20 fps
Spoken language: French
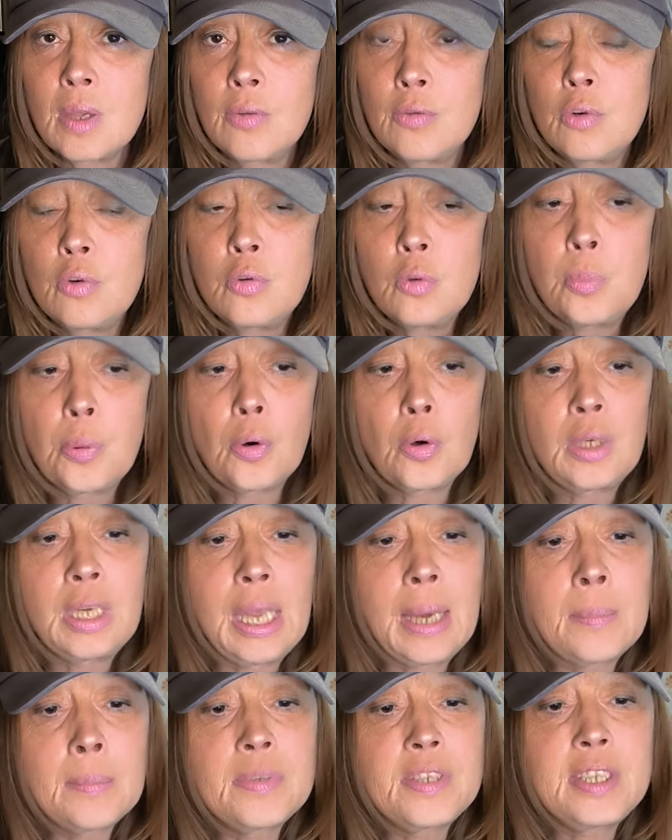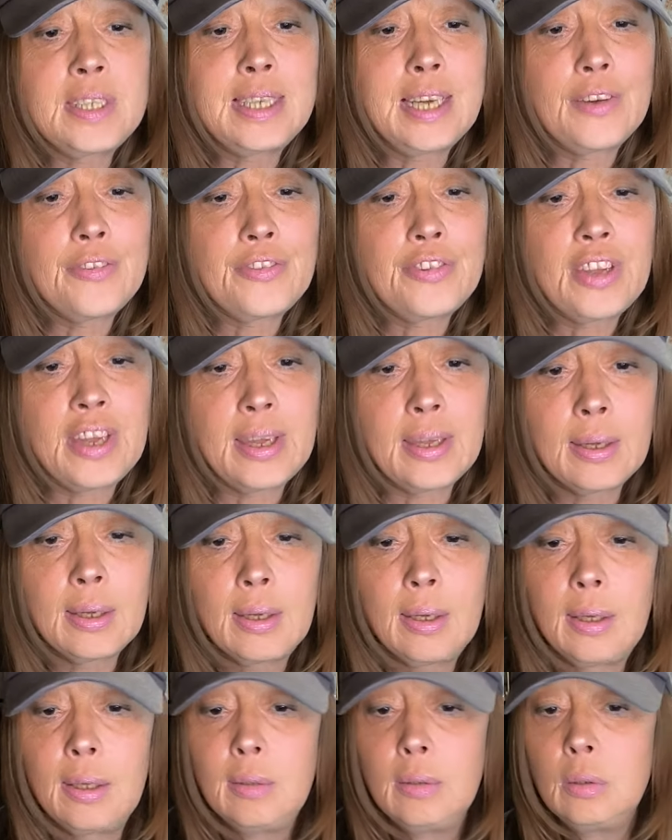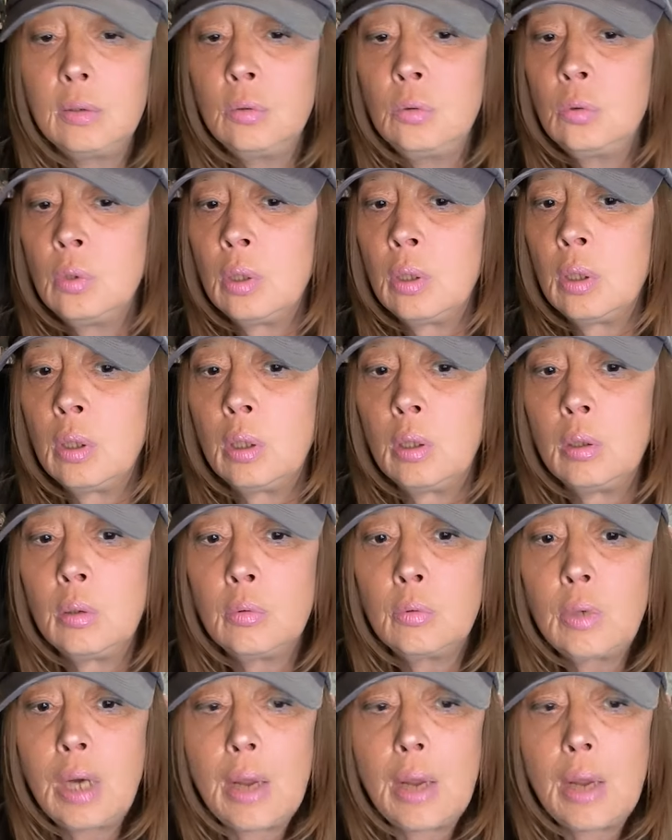Vous vous prenez un petit café, ou euh,